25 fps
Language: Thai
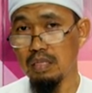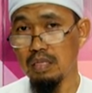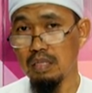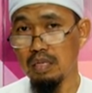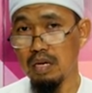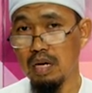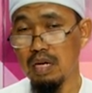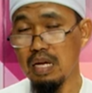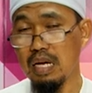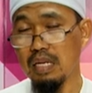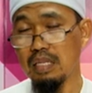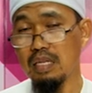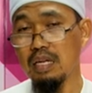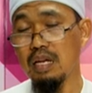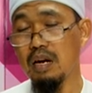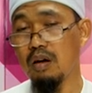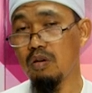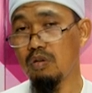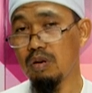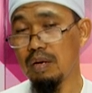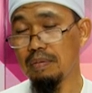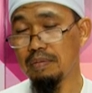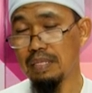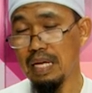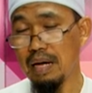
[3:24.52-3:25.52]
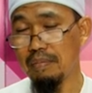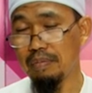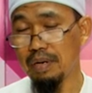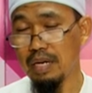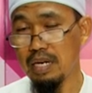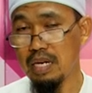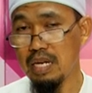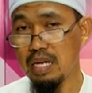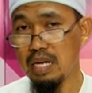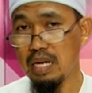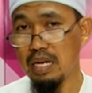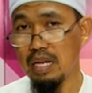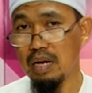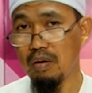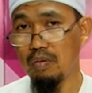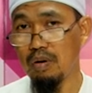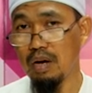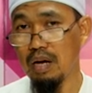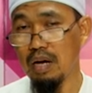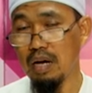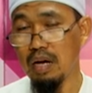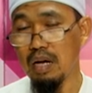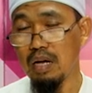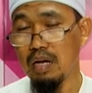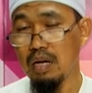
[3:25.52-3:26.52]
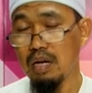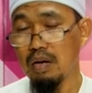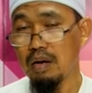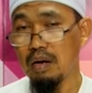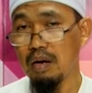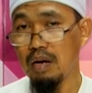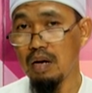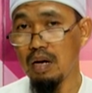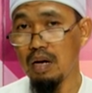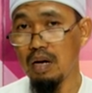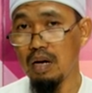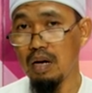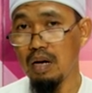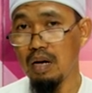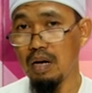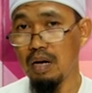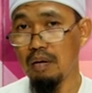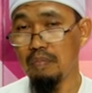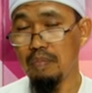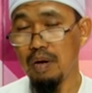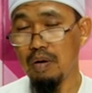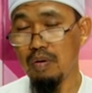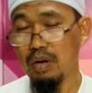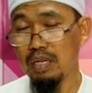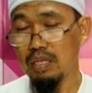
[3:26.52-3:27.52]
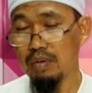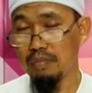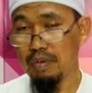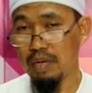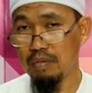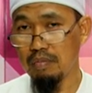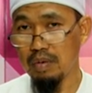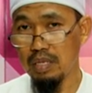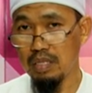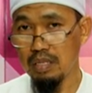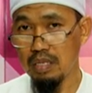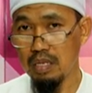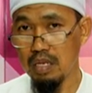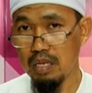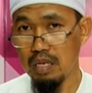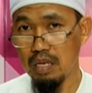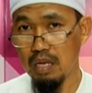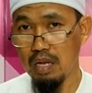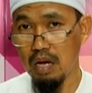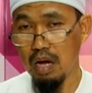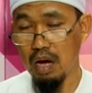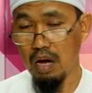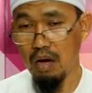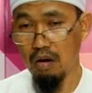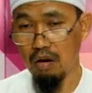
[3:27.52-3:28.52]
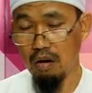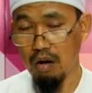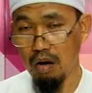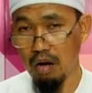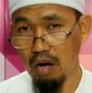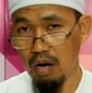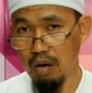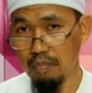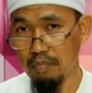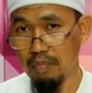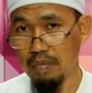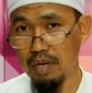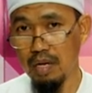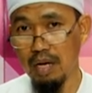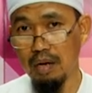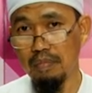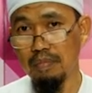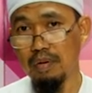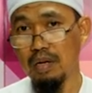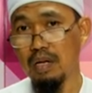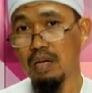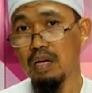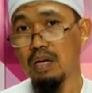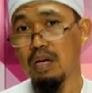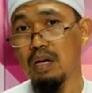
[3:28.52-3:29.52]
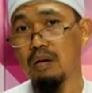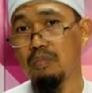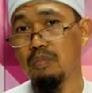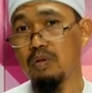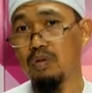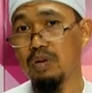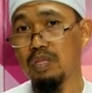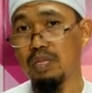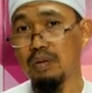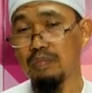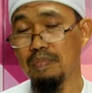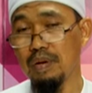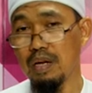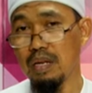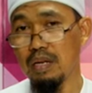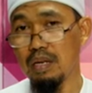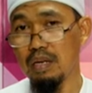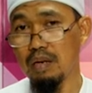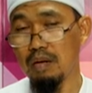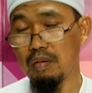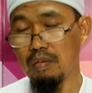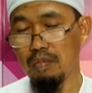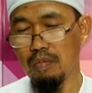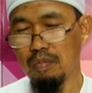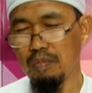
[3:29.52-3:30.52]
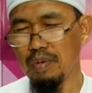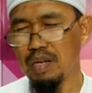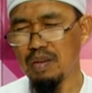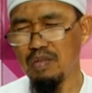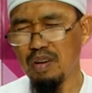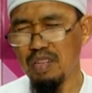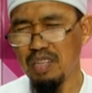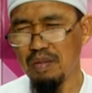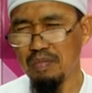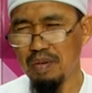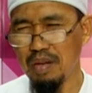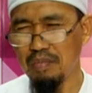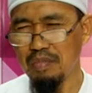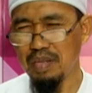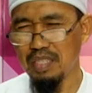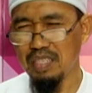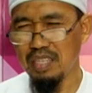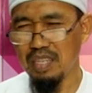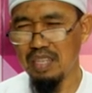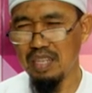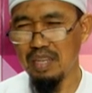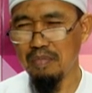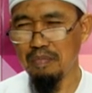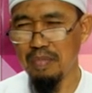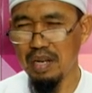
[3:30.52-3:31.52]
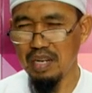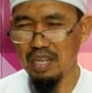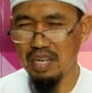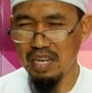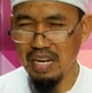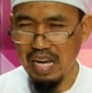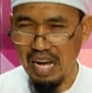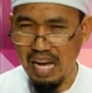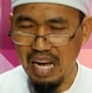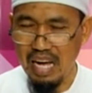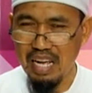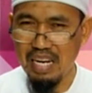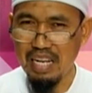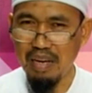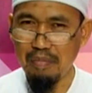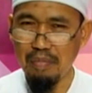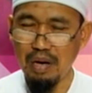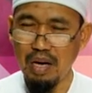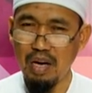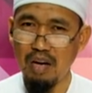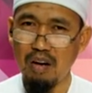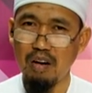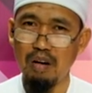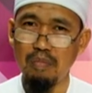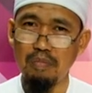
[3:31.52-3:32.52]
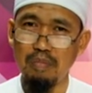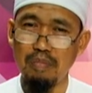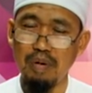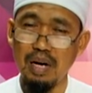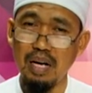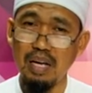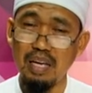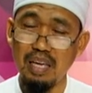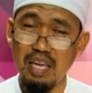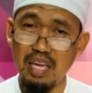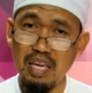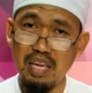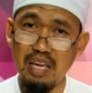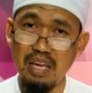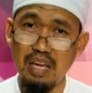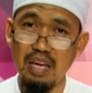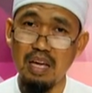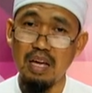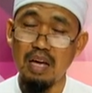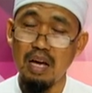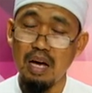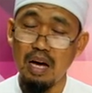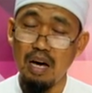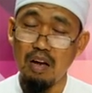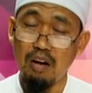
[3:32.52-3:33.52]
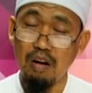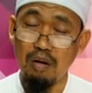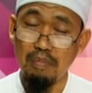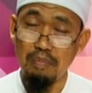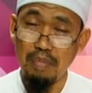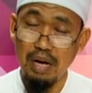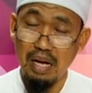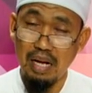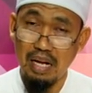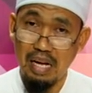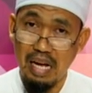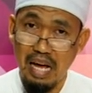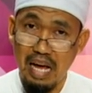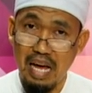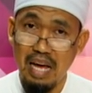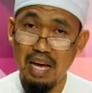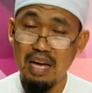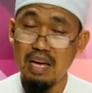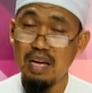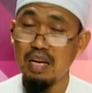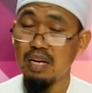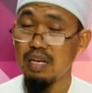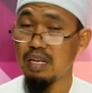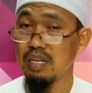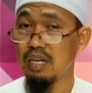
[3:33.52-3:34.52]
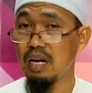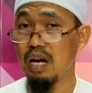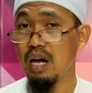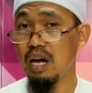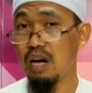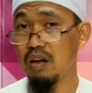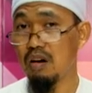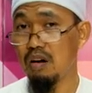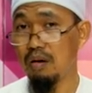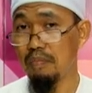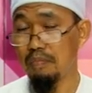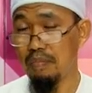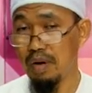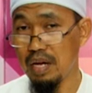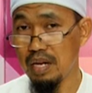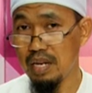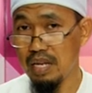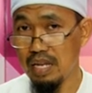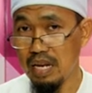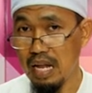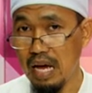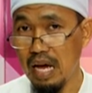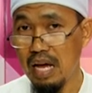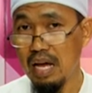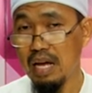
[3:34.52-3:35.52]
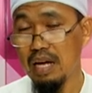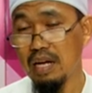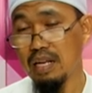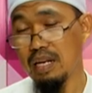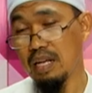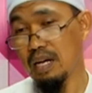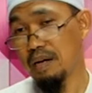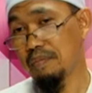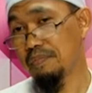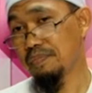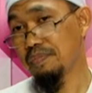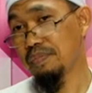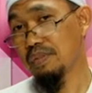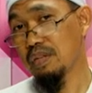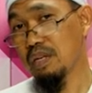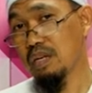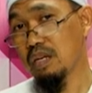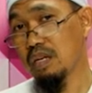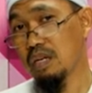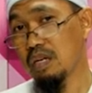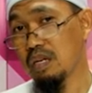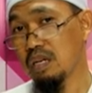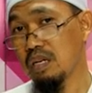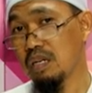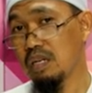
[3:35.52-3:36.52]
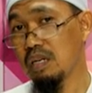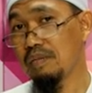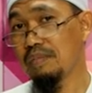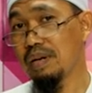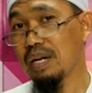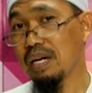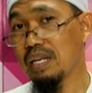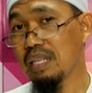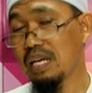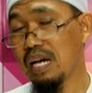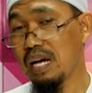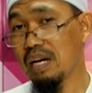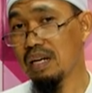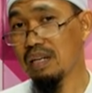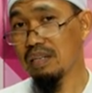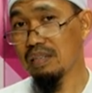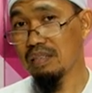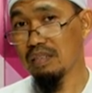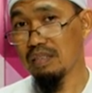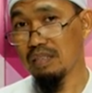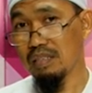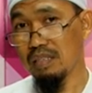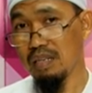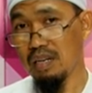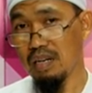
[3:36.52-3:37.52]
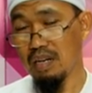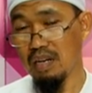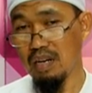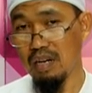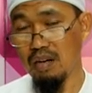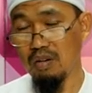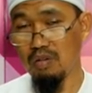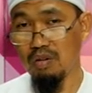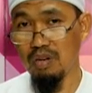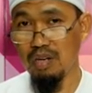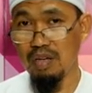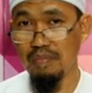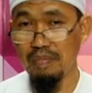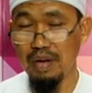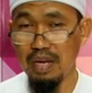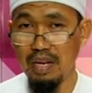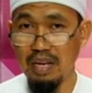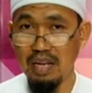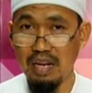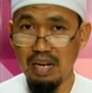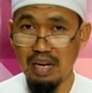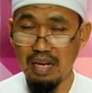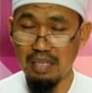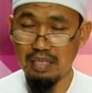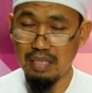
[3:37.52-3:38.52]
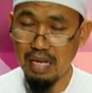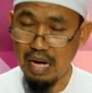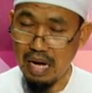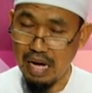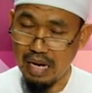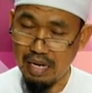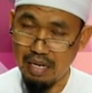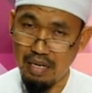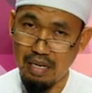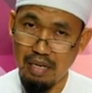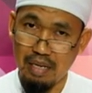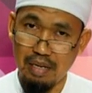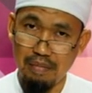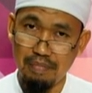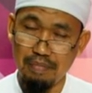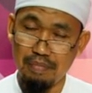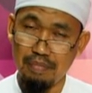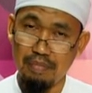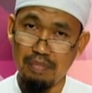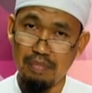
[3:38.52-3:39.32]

ก็อย่างที่เรารับทราบกันดีนะว่าไม่ว่าจะเป็นมัสยิดฮารอมนะครับไม่ว่าจะเป็นมัสยิดที่มะดีนะห์นะครับฮารอมมักกี้ฮารอมมักกะห์หรือฮารอมมะดีนะห์นะครับหรือแม้กระทั่งคนที่ไปเรียนอัซฮัดนะครับ